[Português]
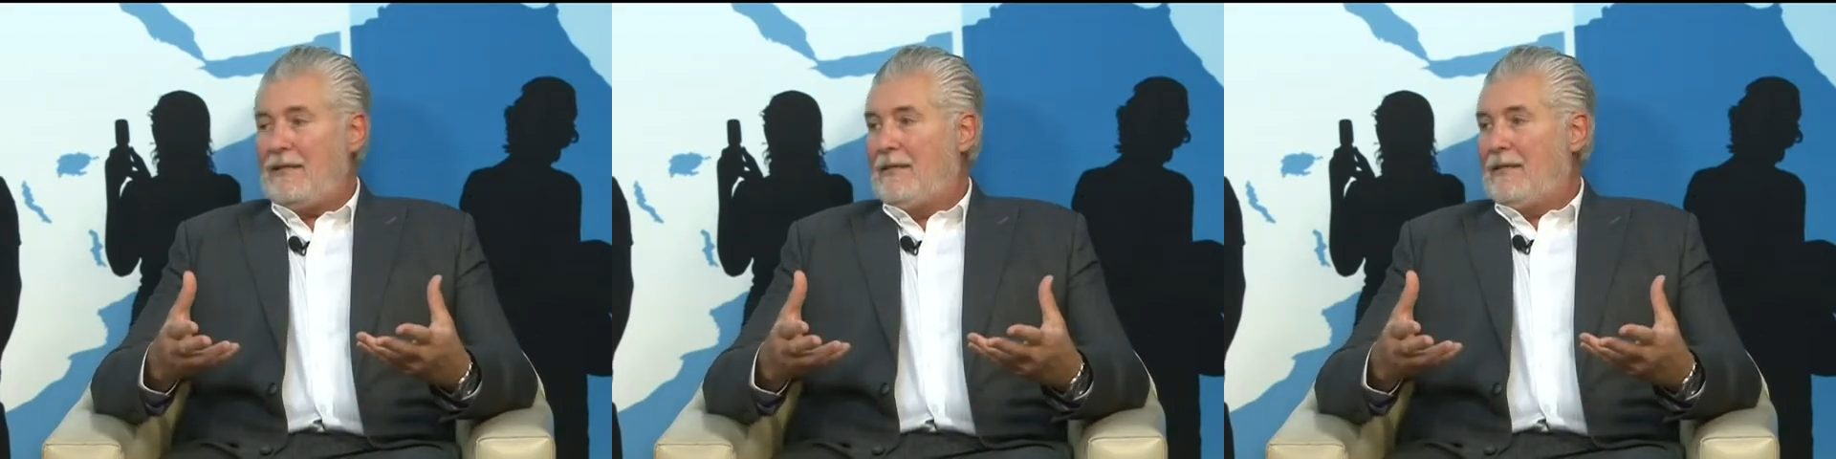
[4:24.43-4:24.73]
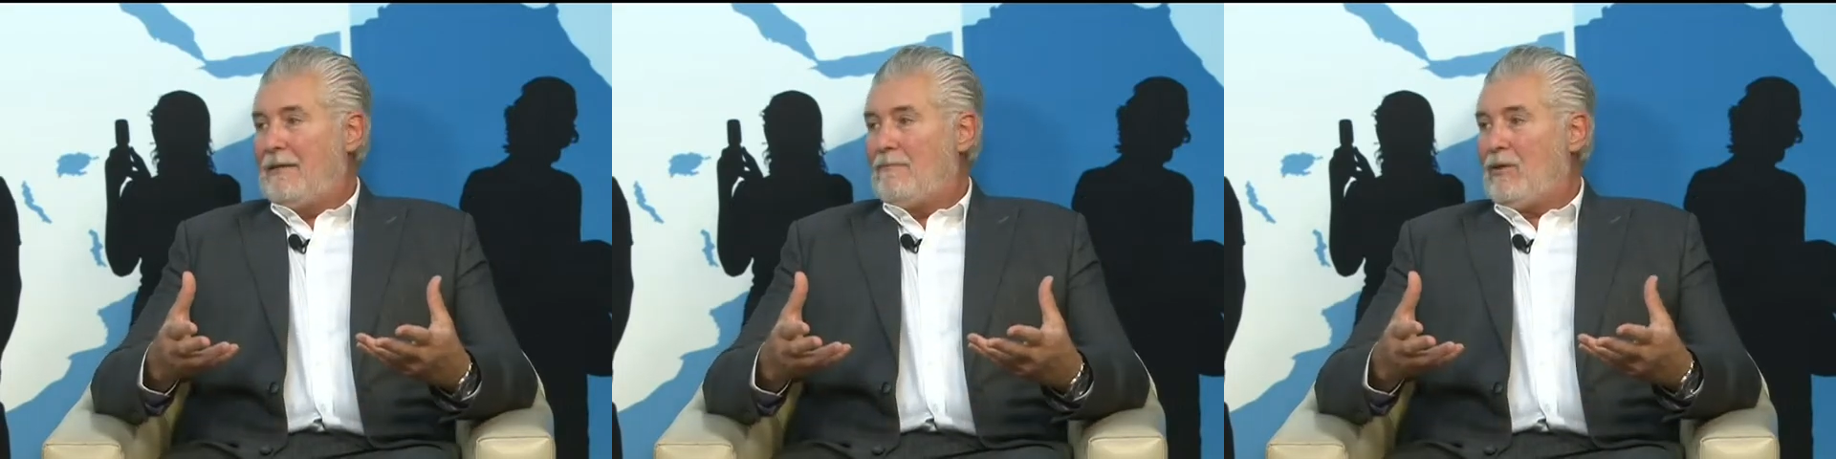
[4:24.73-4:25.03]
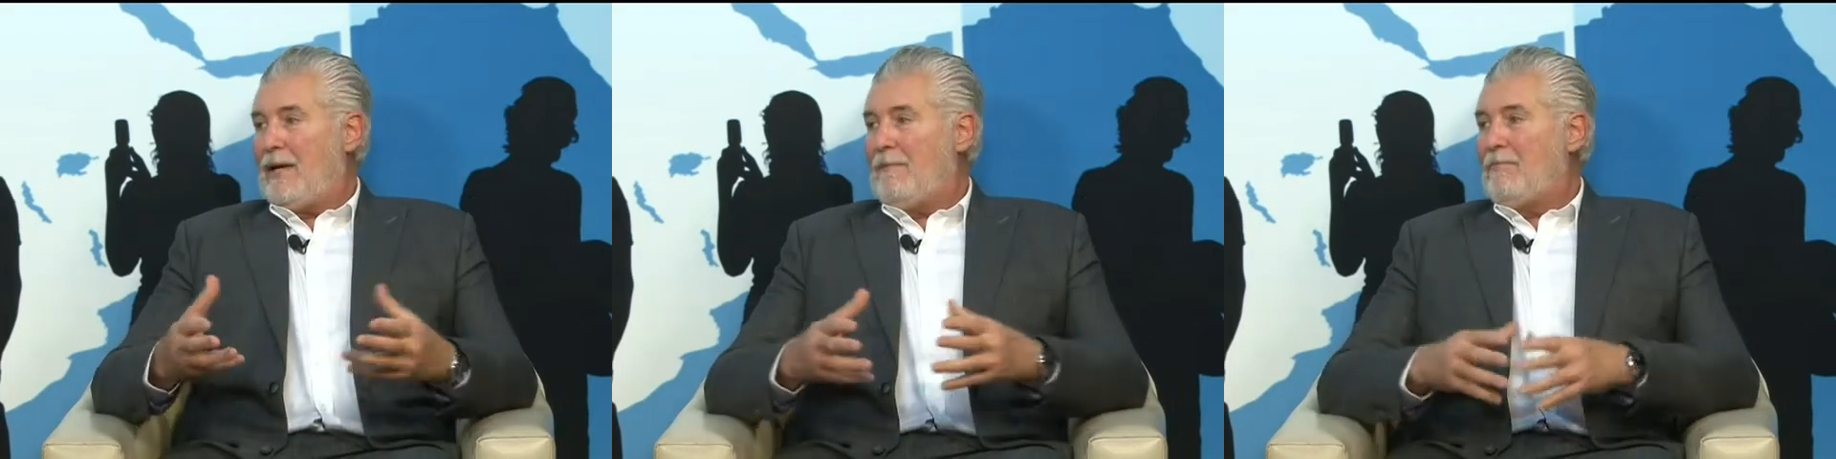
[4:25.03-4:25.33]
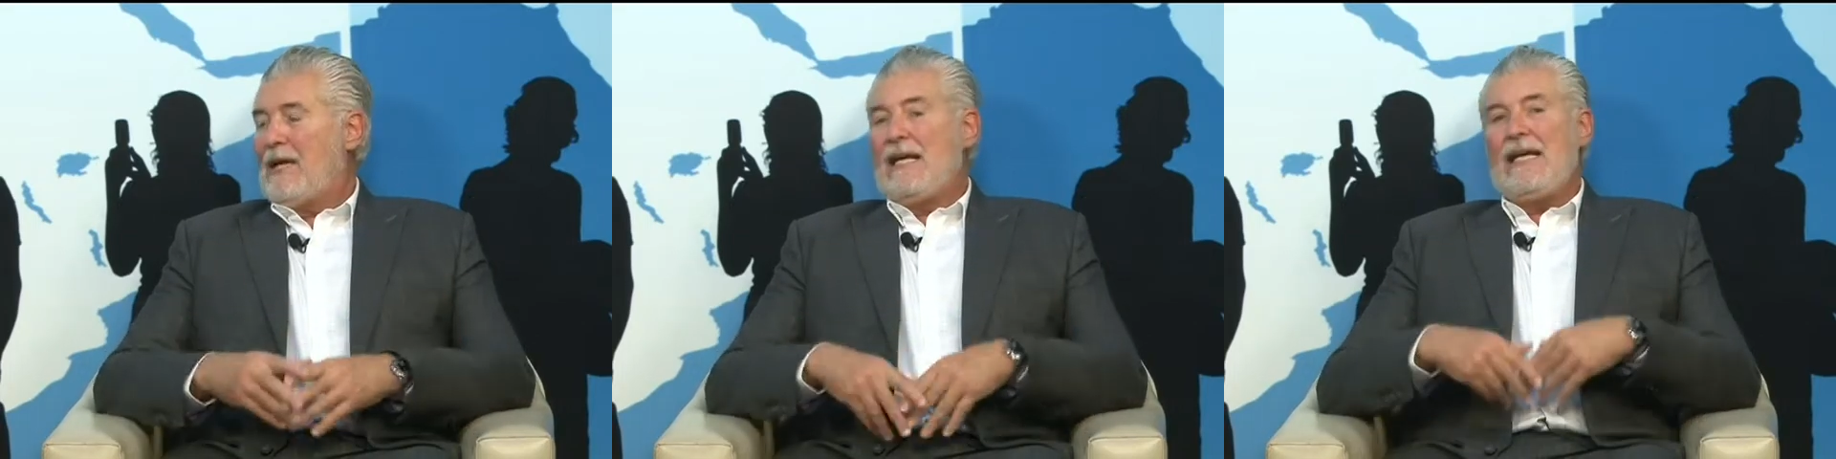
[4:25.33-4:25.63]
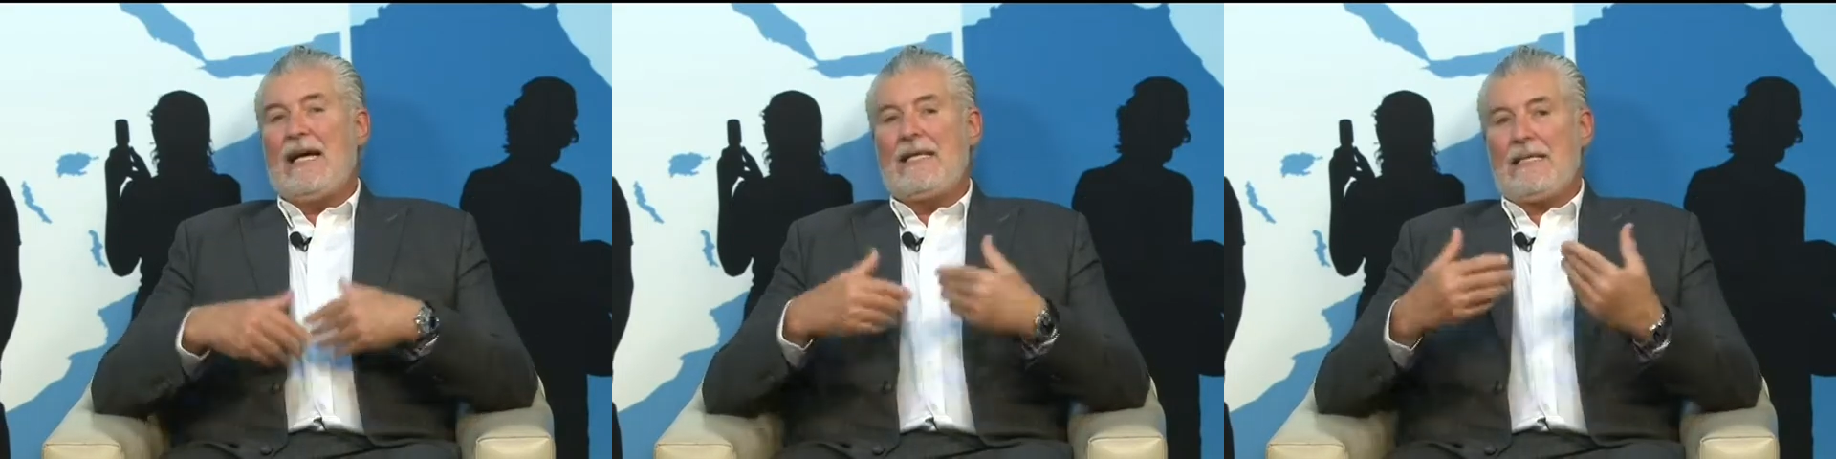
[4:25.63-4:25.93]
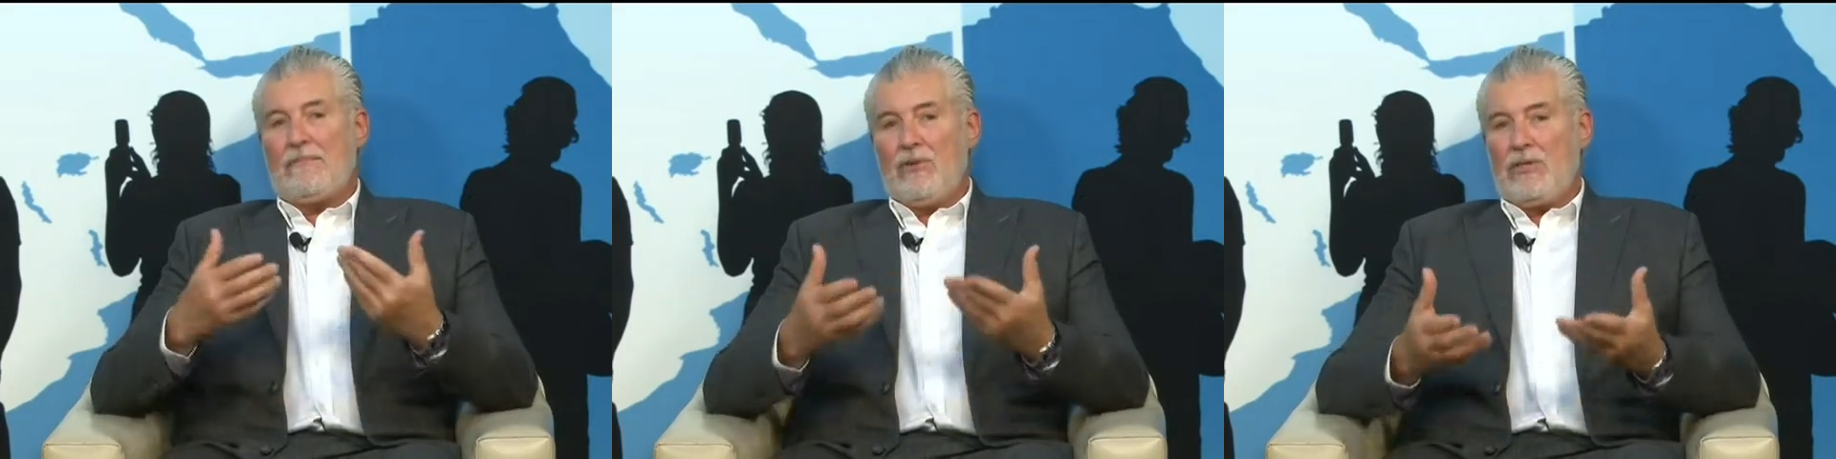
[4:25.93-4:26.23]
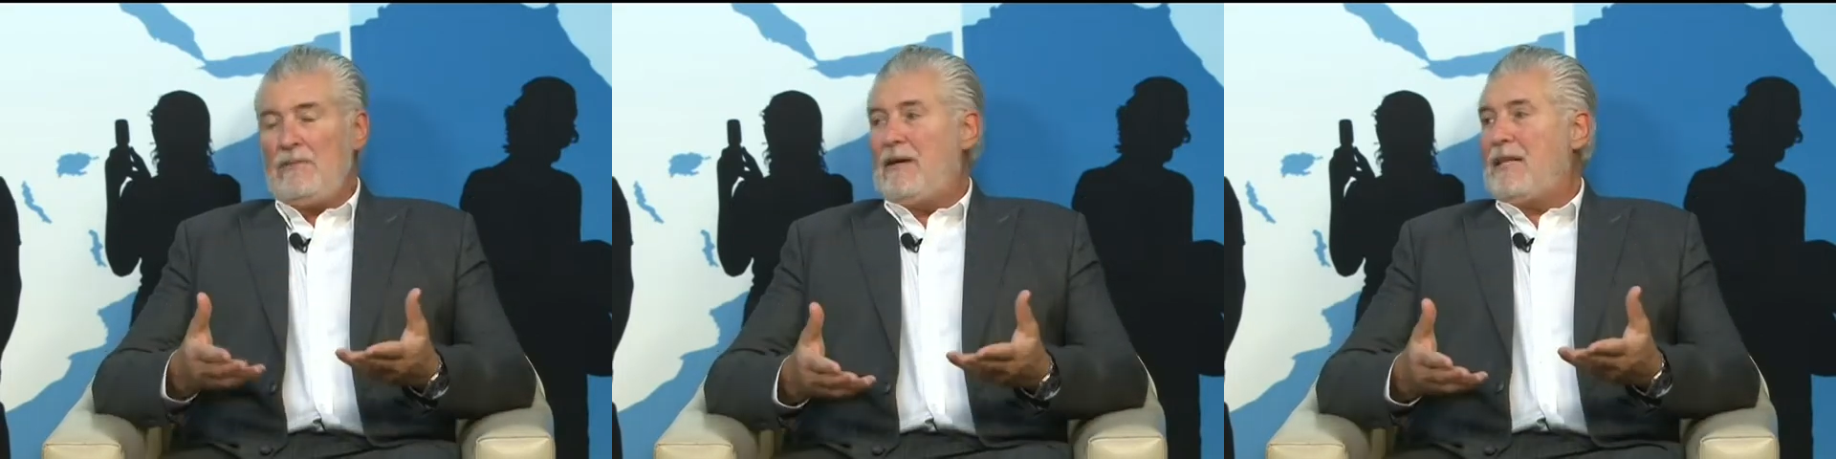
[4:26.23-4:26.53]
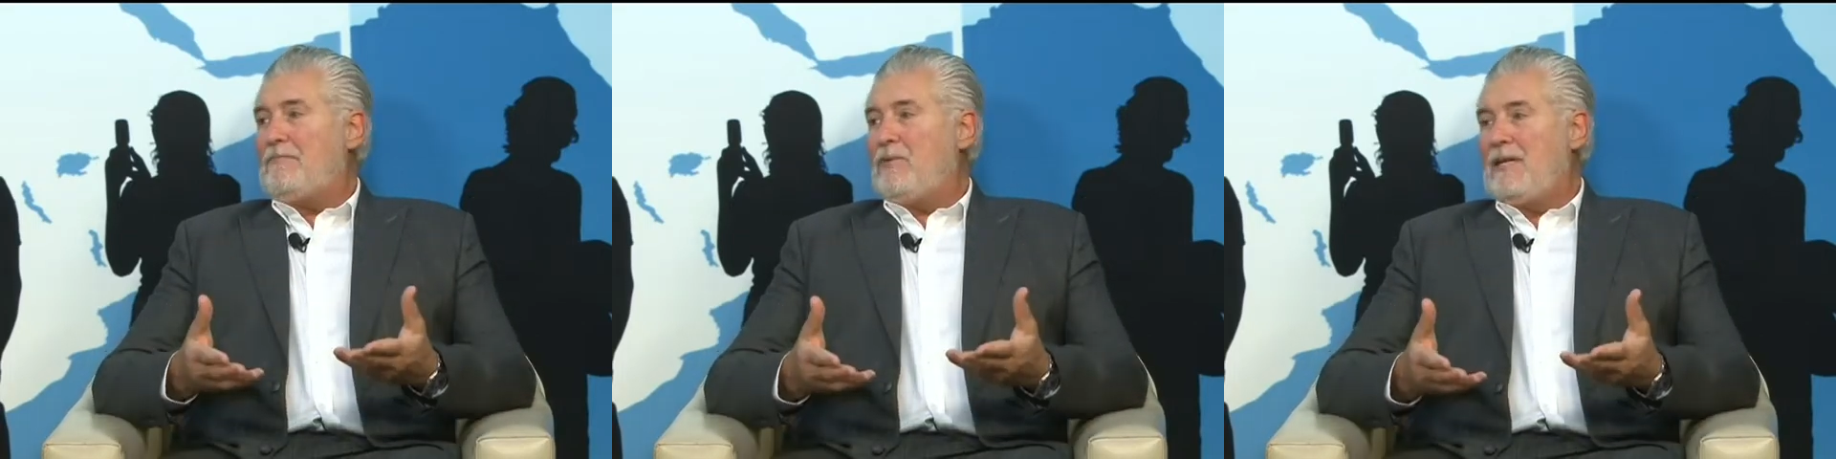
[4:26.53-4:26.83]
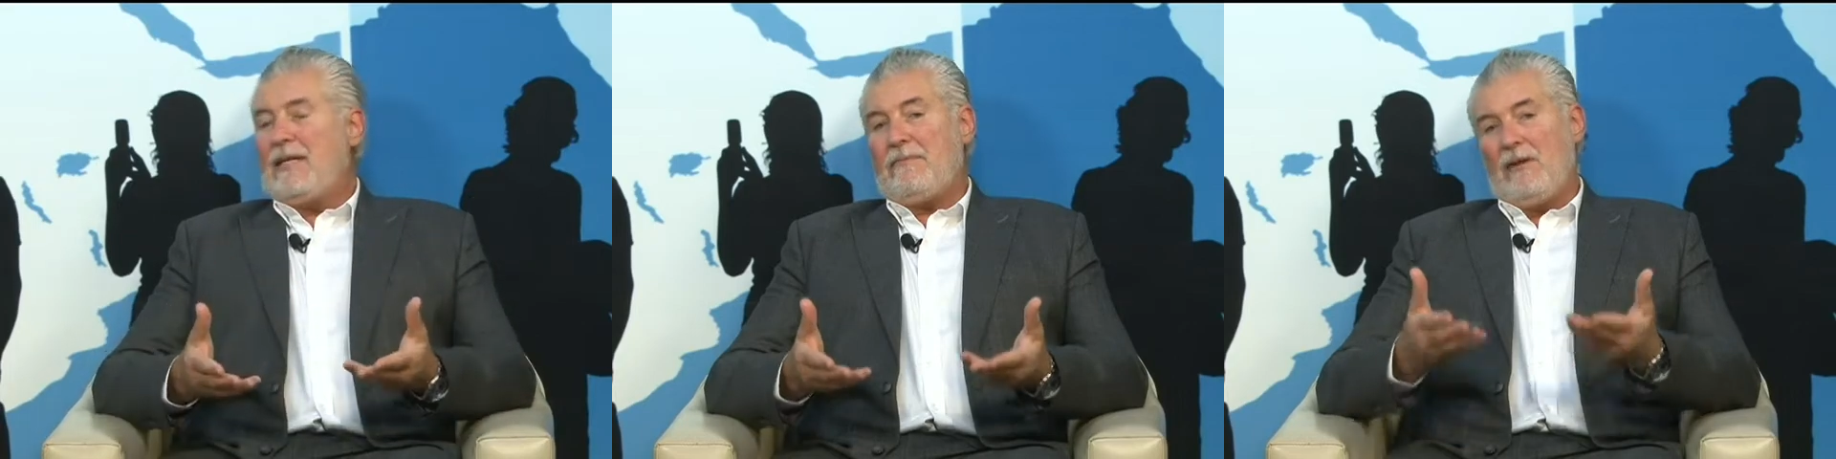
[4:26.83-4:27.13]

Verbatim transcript: dizer, se aproximar né? da e política aí, se aproximar e não se afastar. Da política,